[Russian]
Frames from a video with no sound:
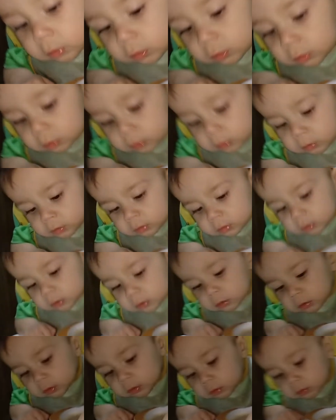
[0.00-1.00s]
кладет,
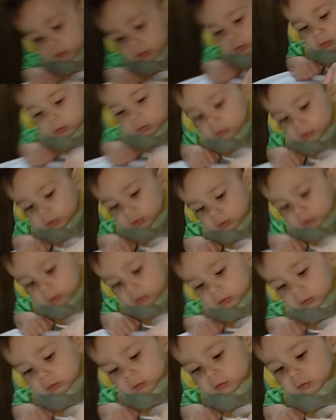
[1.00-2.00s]
а не
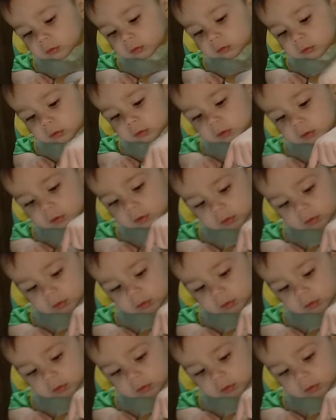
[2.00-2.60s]
кому-то еще